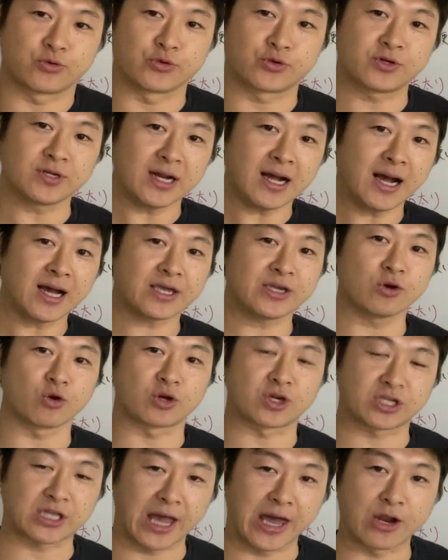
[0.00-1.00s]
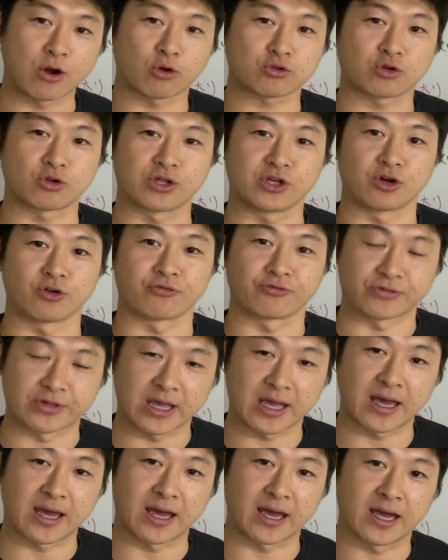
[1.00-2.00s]
ふくらはぎを鍛えることによっ
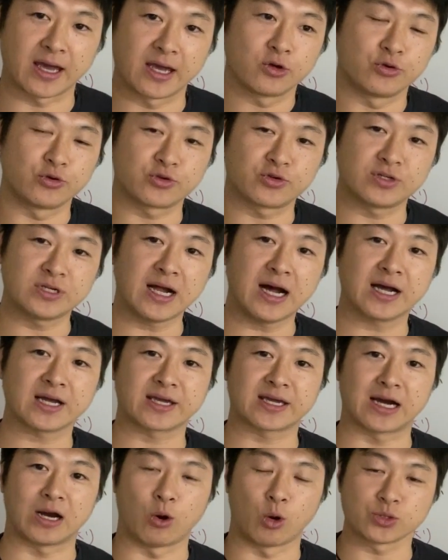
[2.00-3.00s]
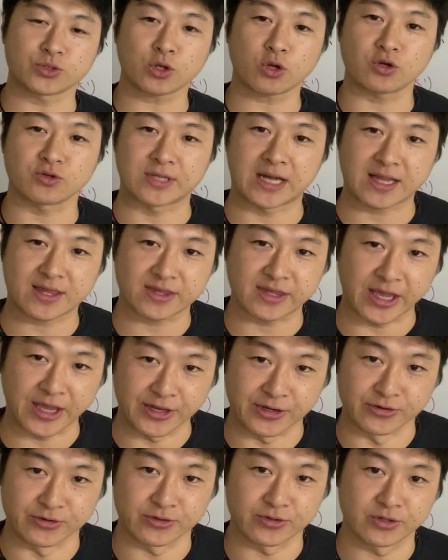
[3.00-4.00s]
てふくらはぎが細くなって
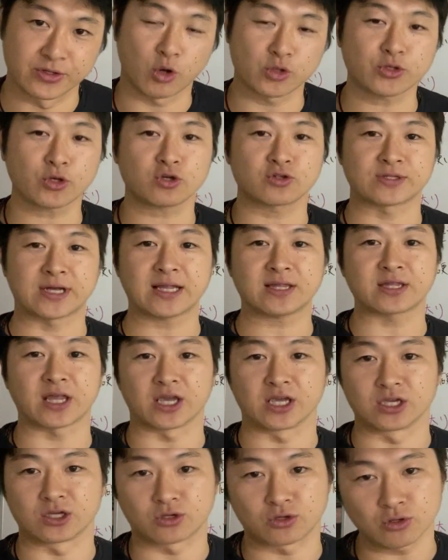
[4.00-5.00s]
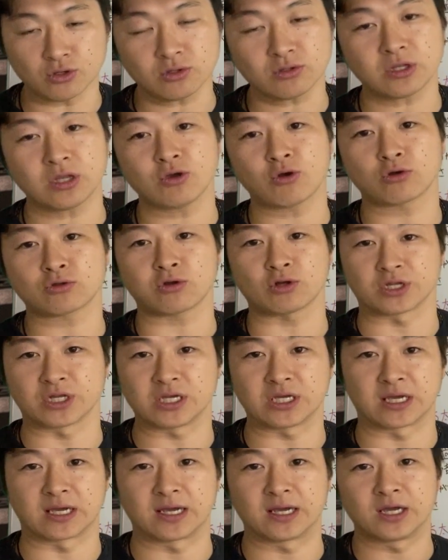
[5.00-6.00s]
いる、細くなっていくっていうこと
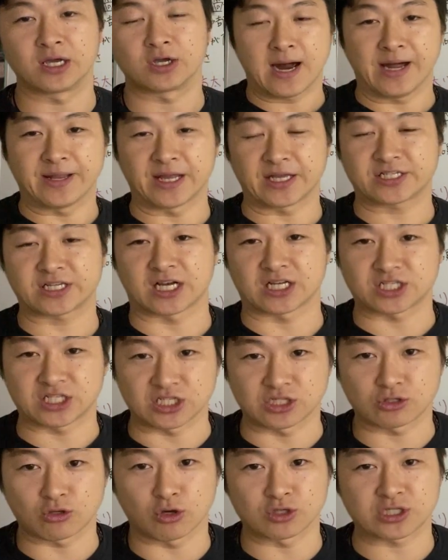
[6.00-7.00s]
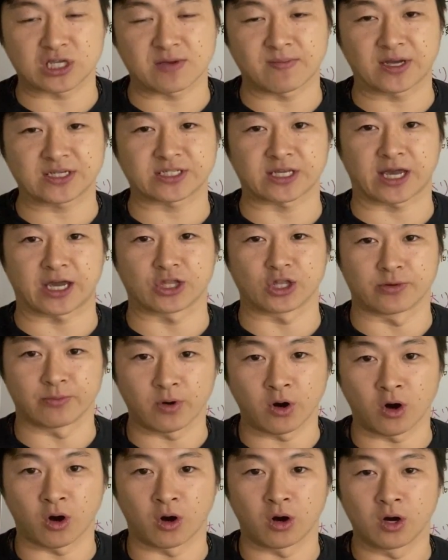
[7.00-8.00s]
に話が浸透していましたけど
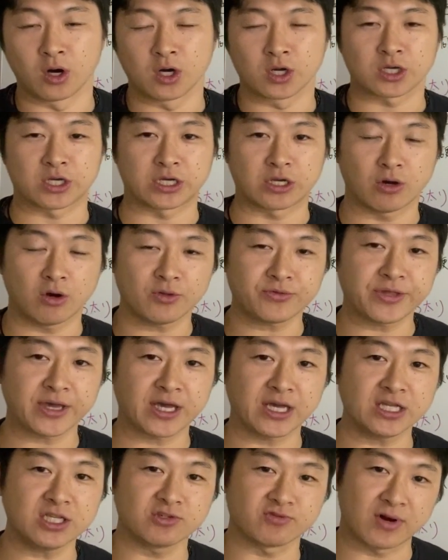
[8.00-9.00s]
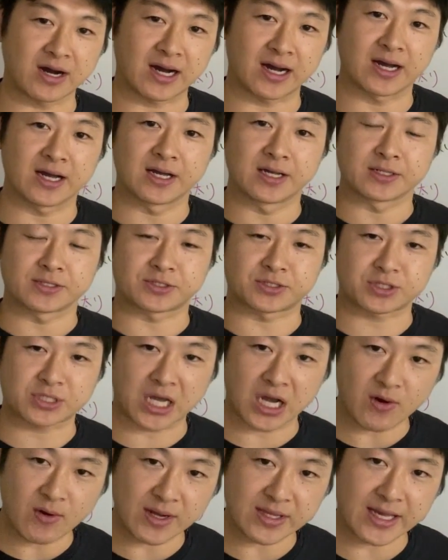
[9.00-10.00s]
も基本的には
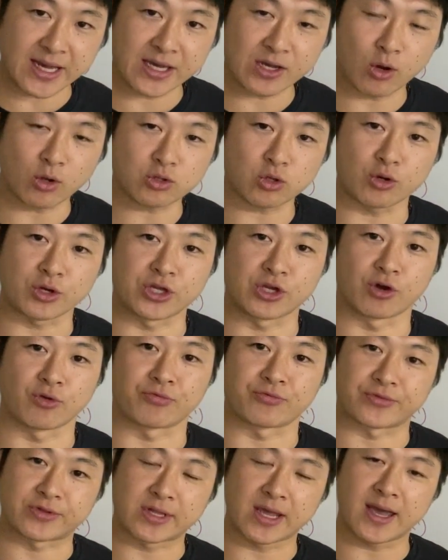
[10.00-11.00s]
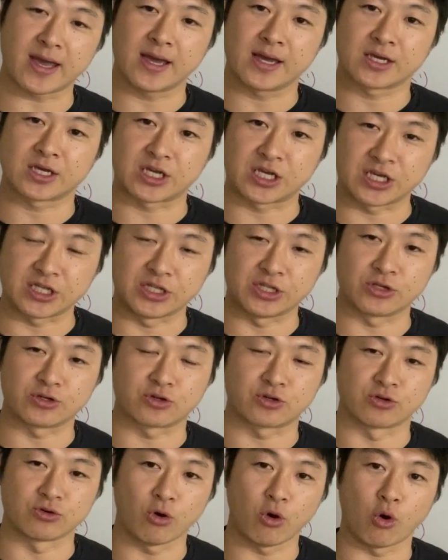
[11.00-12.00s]
使わないことによって筋
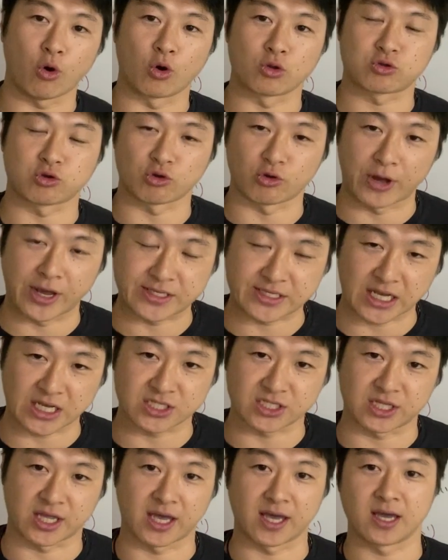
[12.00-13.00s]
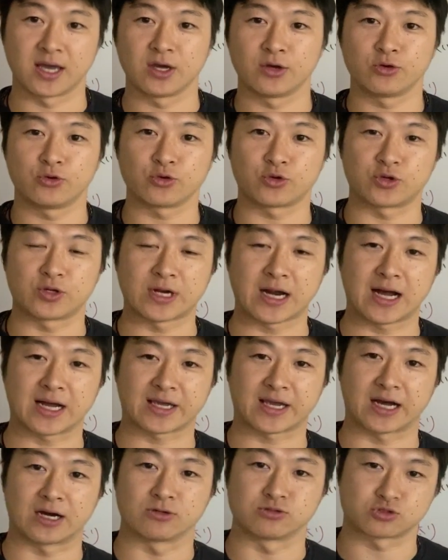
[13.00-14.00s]
肉を衰えさせてふくら
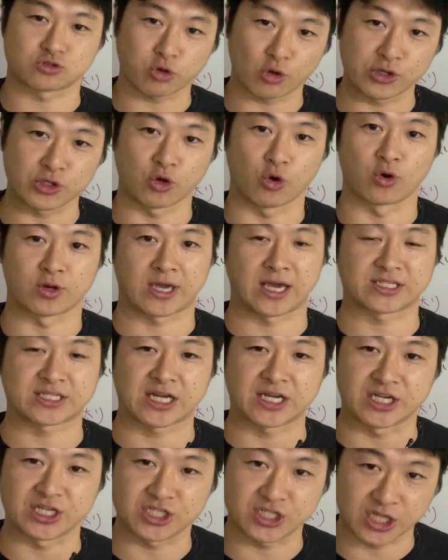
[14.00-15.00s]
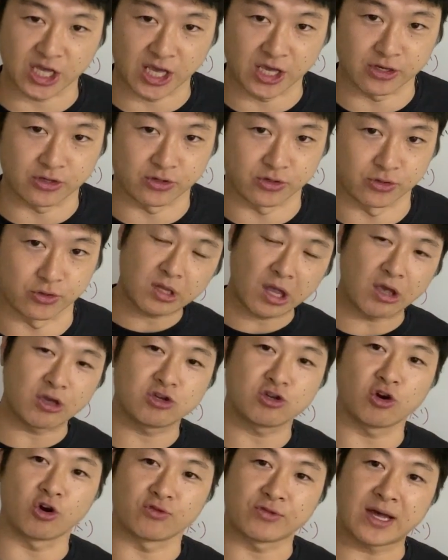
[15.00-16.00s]
はぎが太いのを華奢にしていくって
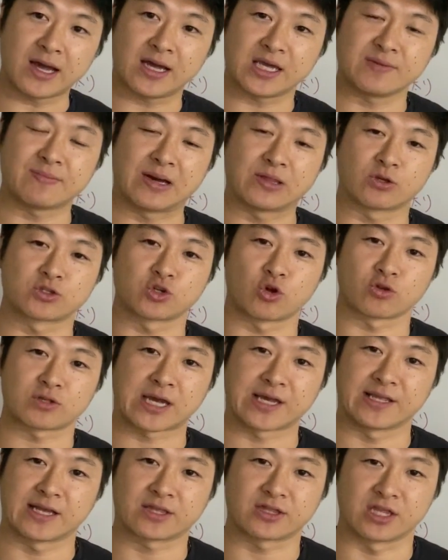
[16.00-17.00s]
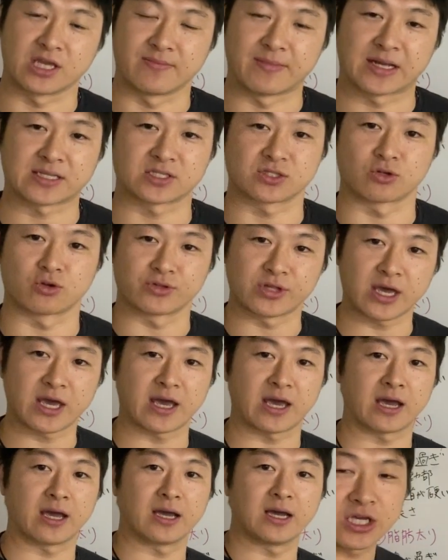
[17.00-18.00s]
いうような今の状態になっていますの
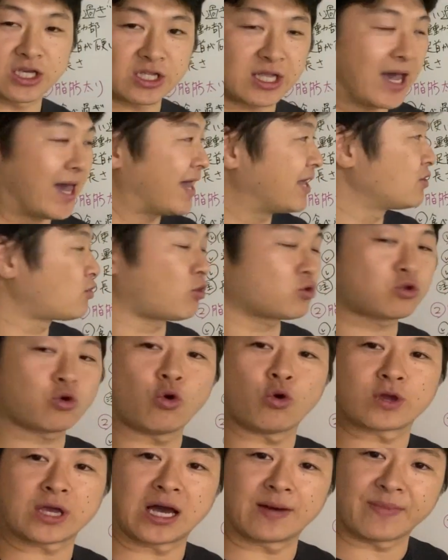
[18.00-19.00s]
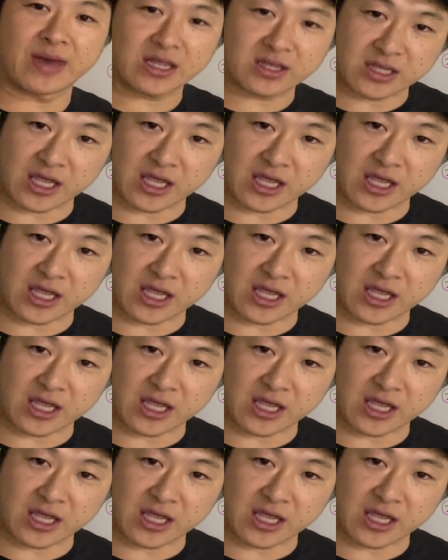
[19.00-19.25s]
で、鍛えることをやめ